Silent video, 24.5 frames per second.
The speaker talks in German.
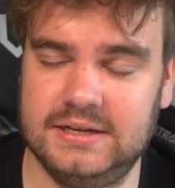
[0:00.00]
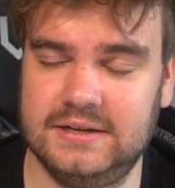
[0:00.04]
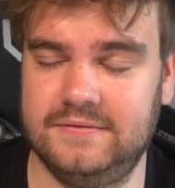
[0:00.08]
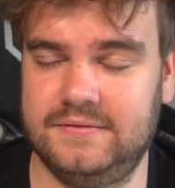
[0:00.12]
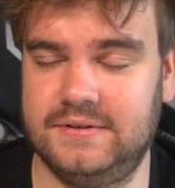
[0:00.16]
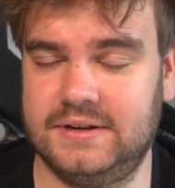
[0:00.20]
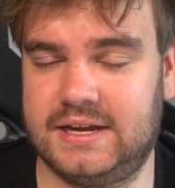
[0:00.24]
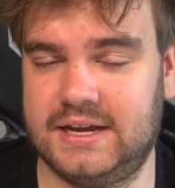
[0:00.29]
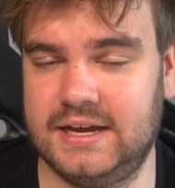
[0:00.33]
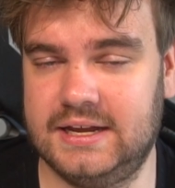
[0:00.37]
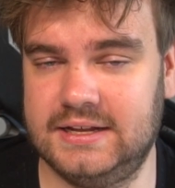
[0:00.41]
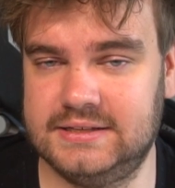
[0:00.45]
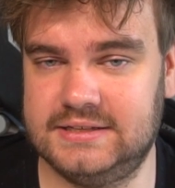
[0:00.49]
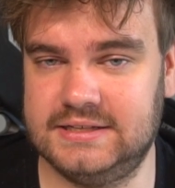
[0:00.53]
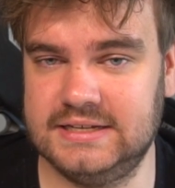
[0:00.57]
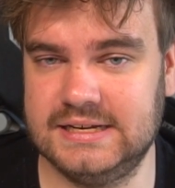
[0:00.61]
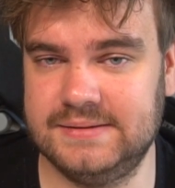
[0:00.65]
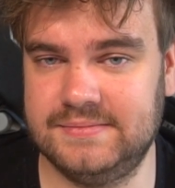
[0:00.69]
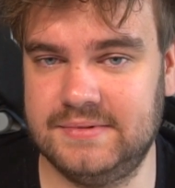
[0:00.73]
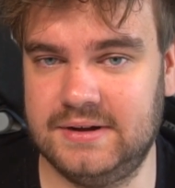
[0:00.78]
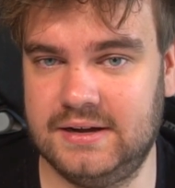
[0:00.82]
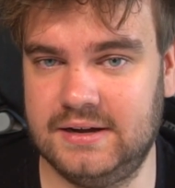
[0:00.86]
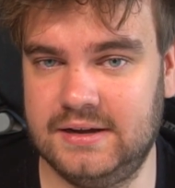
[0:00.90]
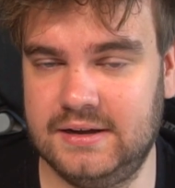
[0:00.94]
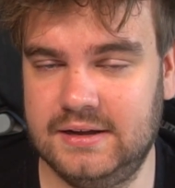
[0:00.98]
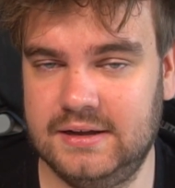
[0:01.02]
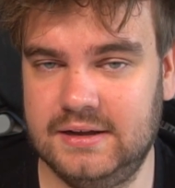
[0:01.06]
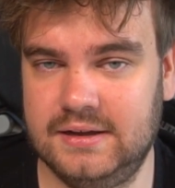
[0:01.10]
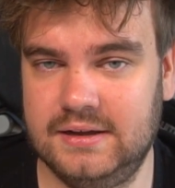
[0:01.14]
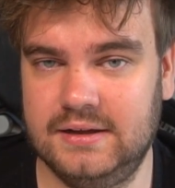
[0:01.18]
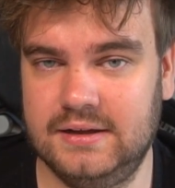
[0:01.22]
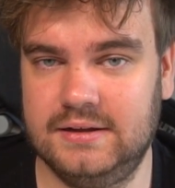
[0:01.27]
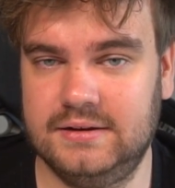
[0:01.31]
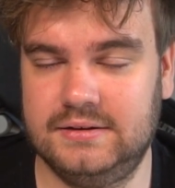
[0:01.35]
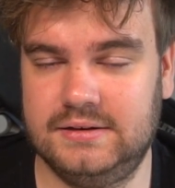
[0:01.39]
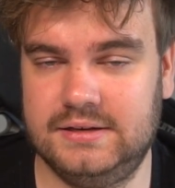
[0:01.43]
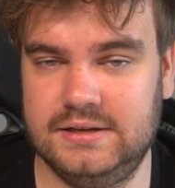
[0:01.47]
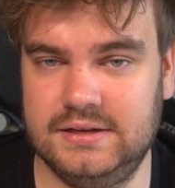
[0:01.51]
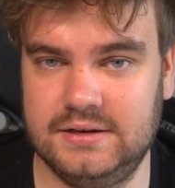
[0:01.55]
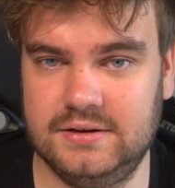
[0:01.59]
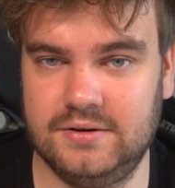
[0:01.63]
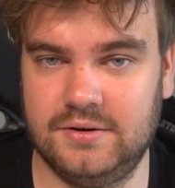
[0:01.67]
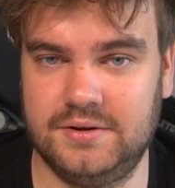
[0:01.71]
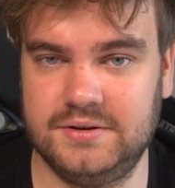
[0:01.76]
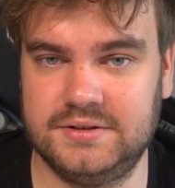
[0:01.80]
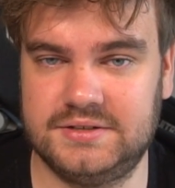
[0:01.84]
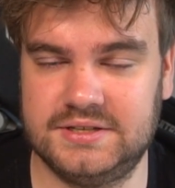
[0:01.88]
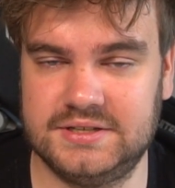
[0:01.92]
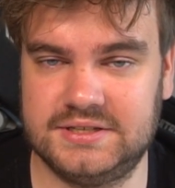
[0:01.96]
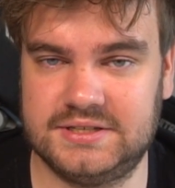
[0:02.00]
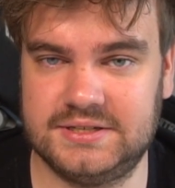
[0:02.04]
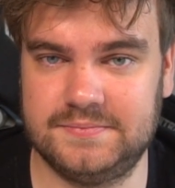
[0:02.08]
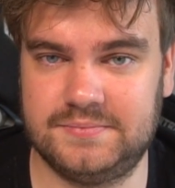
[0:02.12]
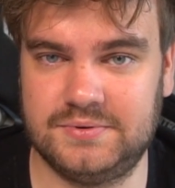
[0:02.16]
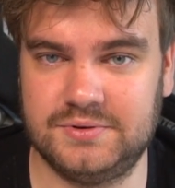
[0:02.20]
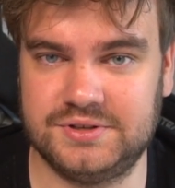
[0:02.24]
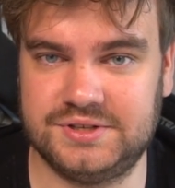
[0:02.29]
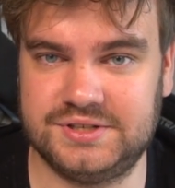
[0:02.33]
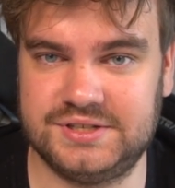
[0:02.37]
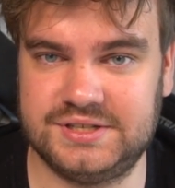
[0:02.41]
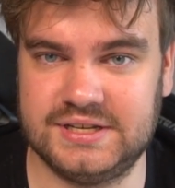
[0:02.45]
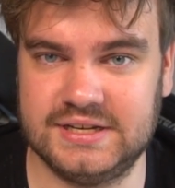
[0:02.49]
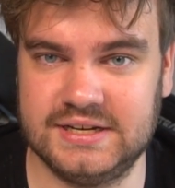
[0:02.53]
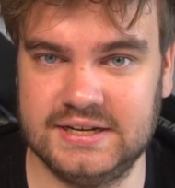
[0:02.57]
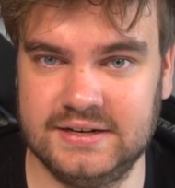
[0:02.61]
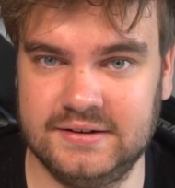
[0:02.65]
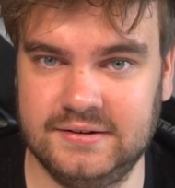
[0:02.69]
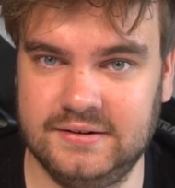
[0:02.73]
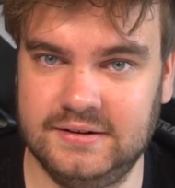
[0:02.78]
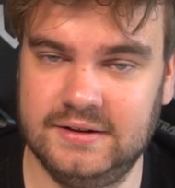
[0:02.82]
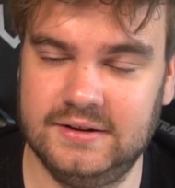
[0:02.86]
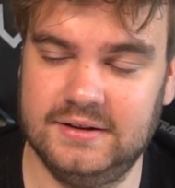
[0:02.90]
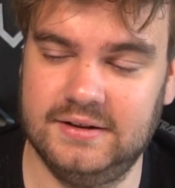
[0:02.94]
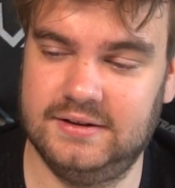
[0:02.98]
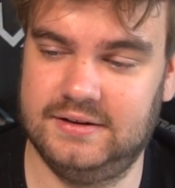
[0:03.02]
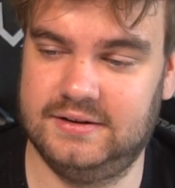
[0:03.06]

Wir kennen sie immer, die 90. plus 10.